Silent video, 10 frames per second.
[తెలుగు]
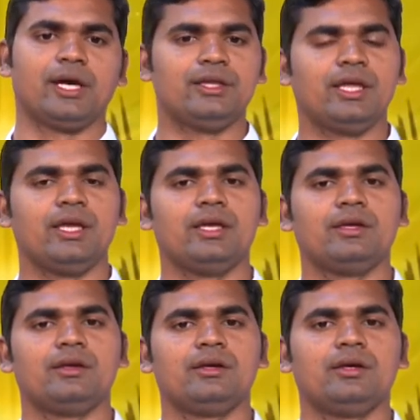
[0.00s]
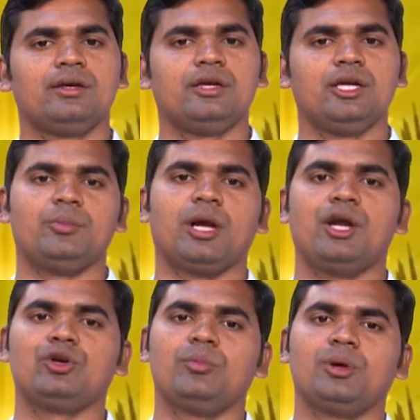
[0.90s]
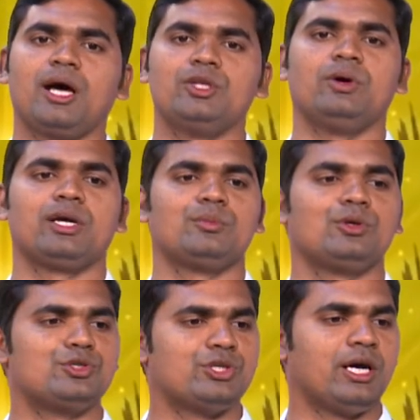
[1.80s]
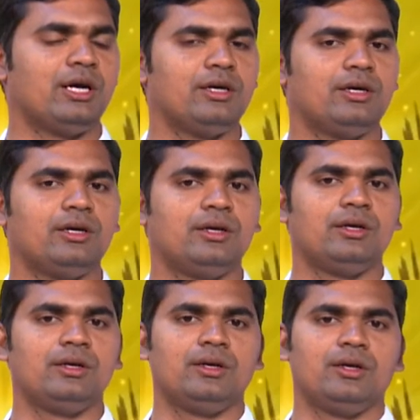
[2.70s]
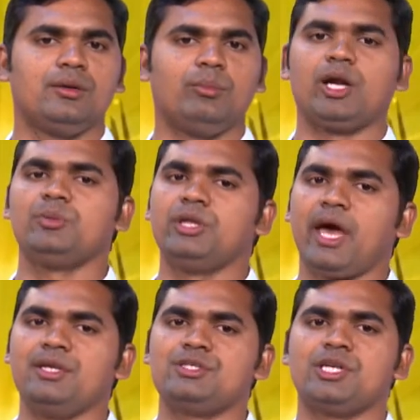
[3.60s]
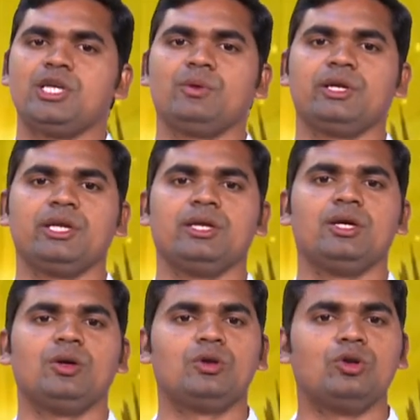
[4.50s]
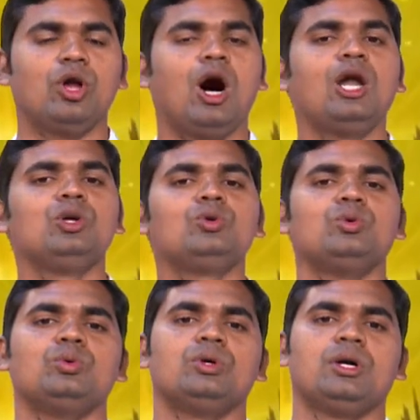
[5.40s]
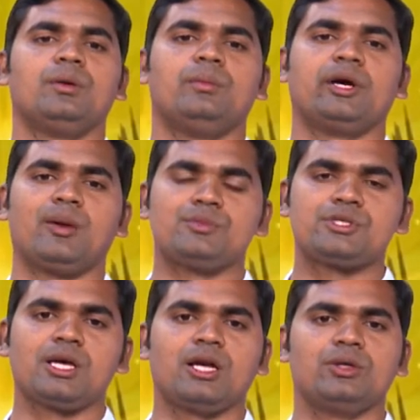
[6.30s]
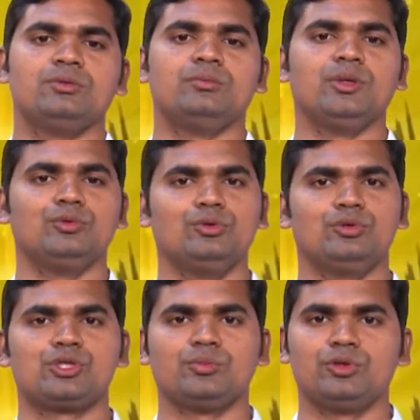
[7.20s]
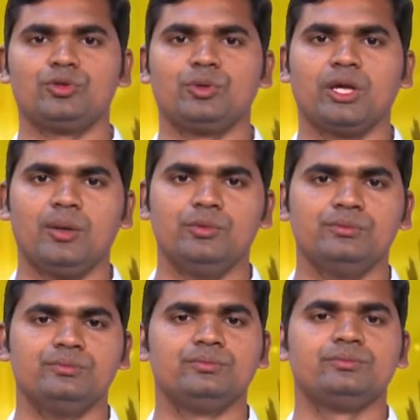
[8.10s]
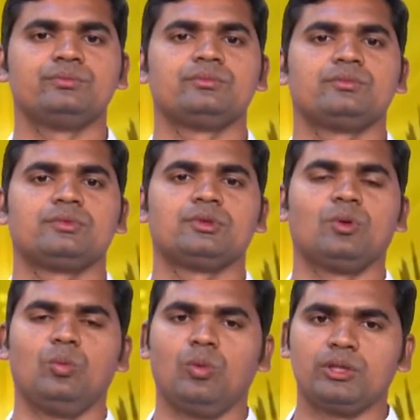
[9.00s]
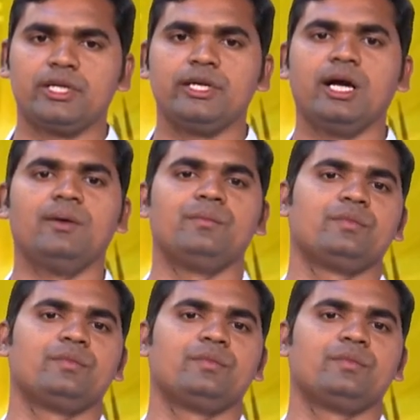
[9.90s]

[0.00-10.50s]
అయితే ఏం రాణికొమ్మల ఆదివారం రోజున మనము ధ్యానించేటటువంటి నాలుగు మరి అంశాలను మీ ముందు ఉంచబోతూ ఉన్నాము మొదటిగా